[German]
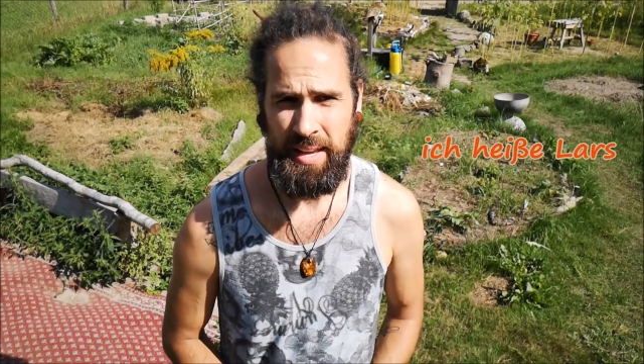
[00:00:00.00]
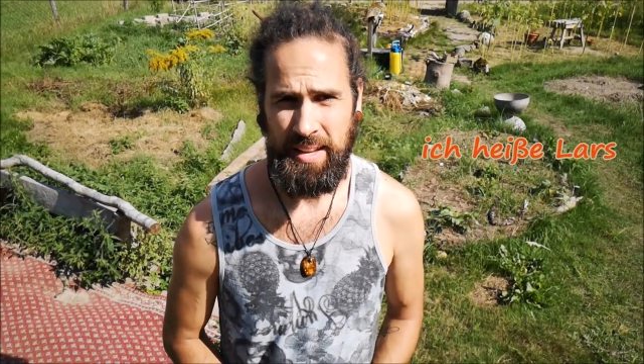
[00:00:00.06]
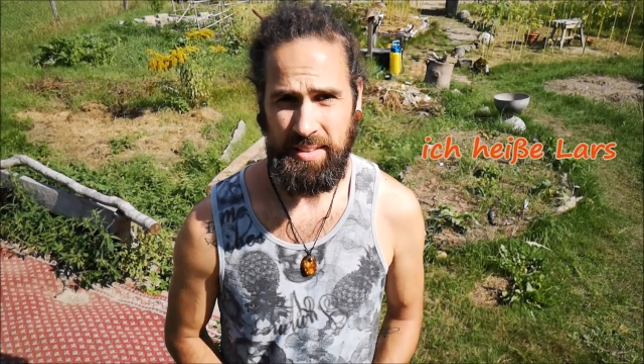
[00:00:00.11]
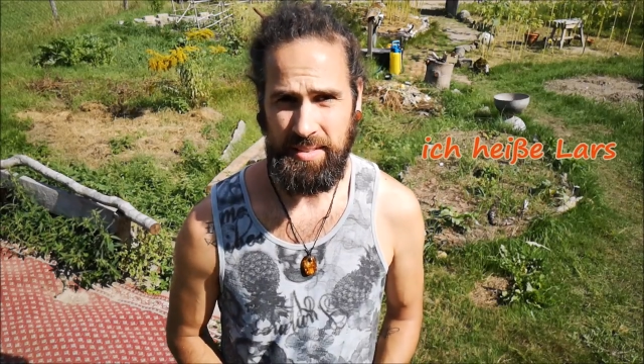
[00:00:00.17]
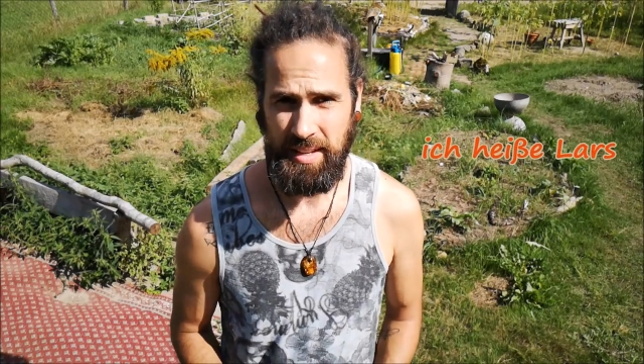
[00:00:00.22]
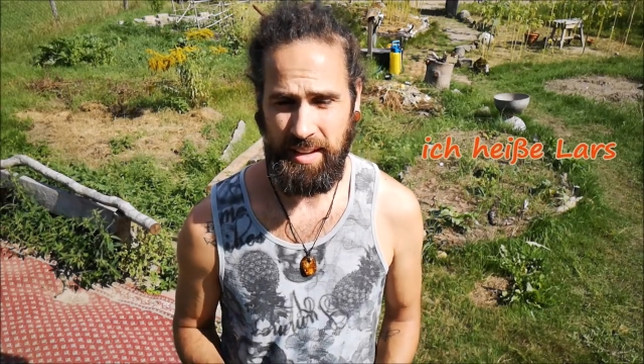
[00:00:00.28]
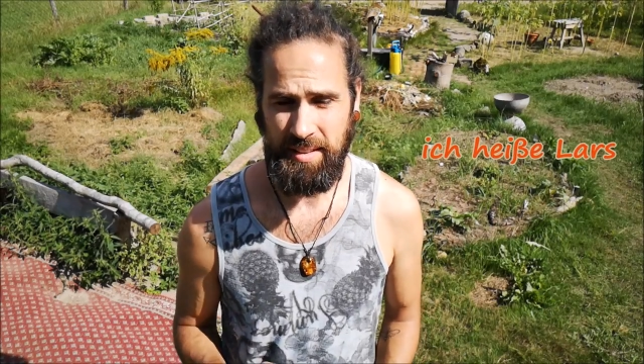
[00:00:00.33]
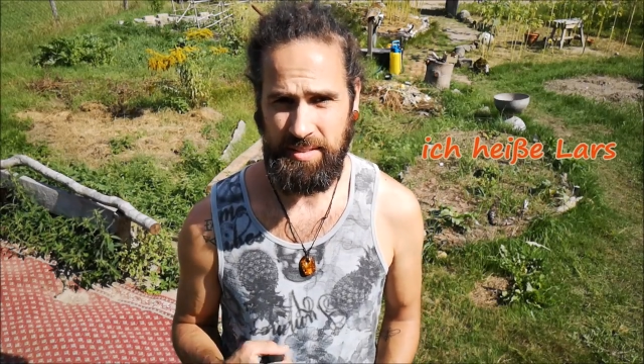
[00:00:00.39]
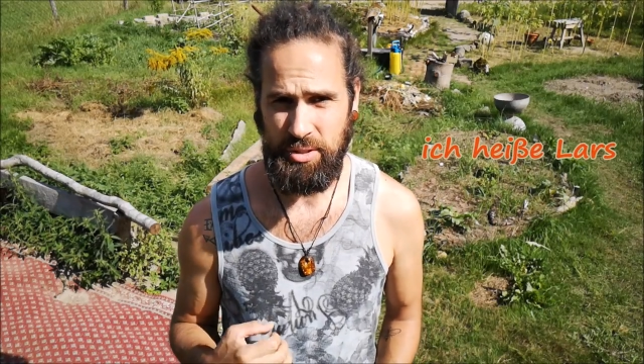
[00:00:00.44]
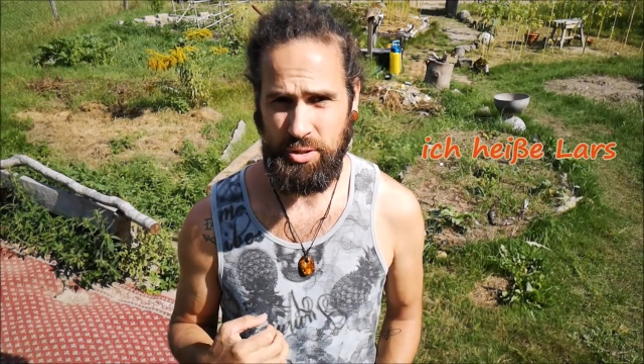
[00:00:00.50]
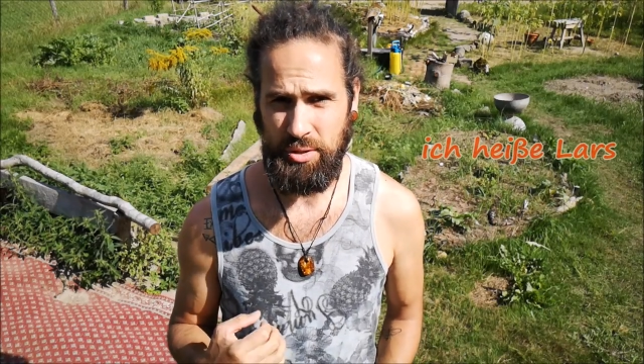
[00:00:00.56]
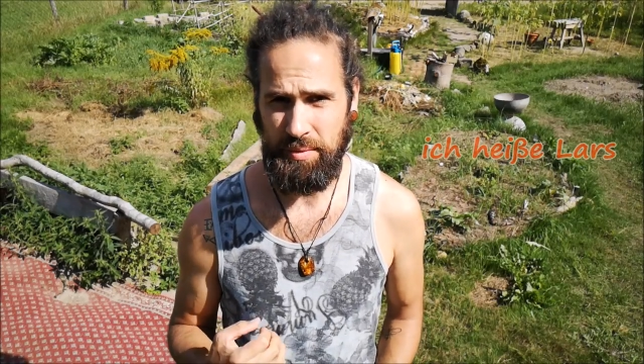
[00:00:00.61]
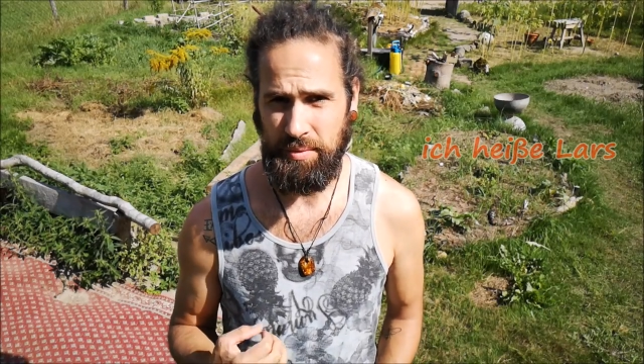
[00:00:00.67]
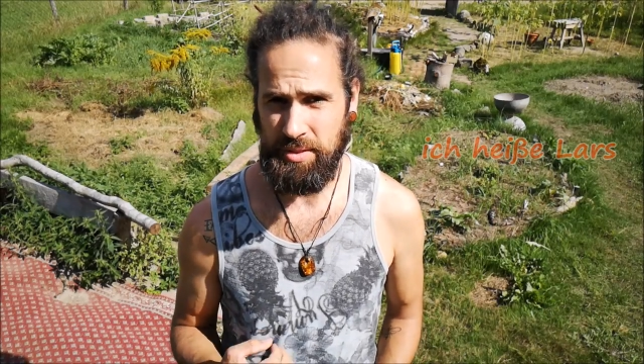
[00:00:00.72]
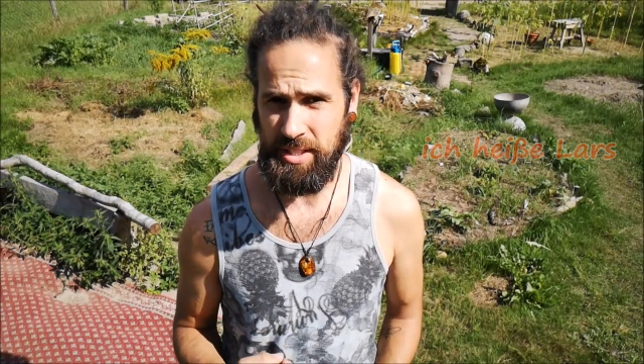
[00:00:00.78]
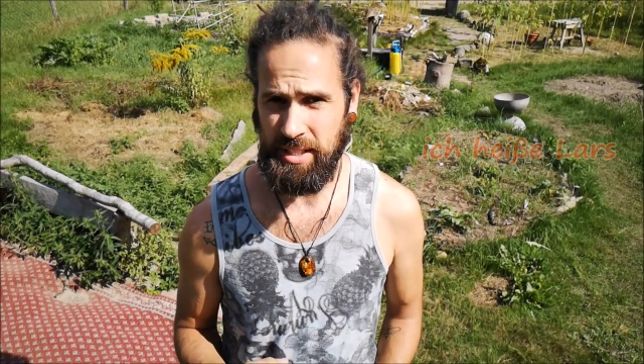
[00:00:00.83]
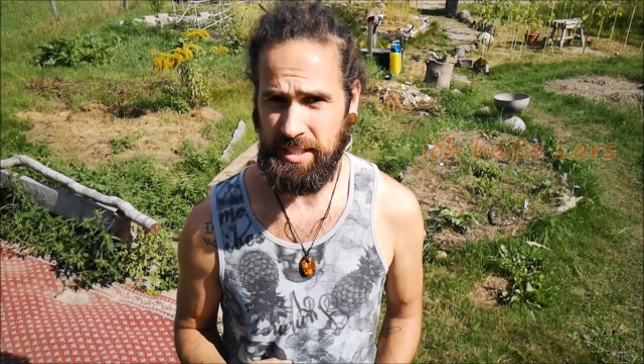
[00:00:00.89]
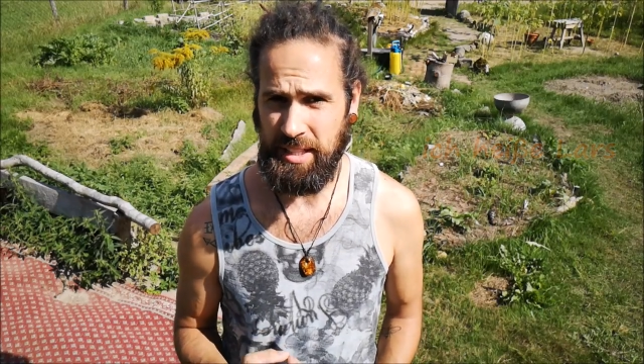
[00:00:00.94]
Das Ganze
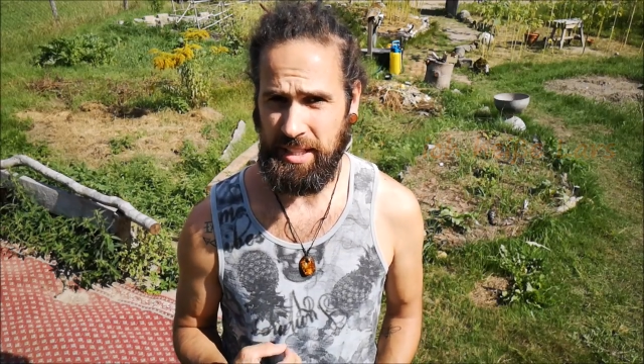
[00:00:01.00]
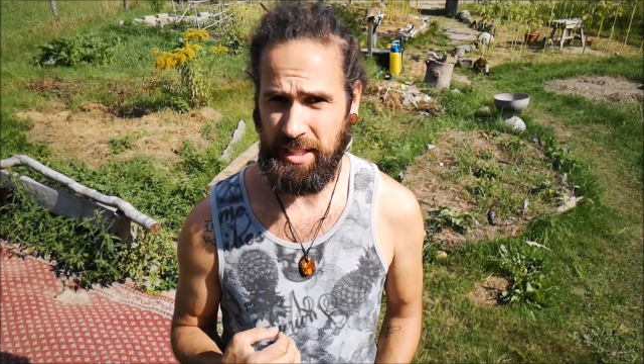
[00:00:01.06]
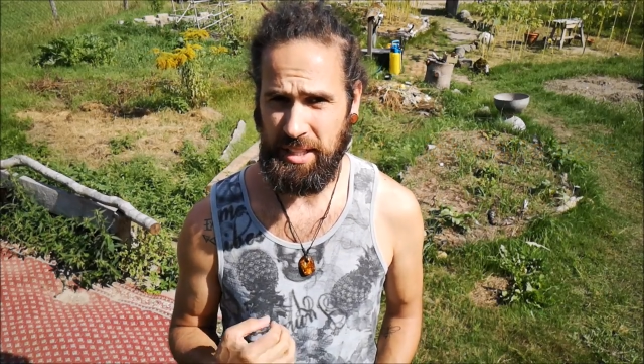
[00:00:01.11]
schimpft sich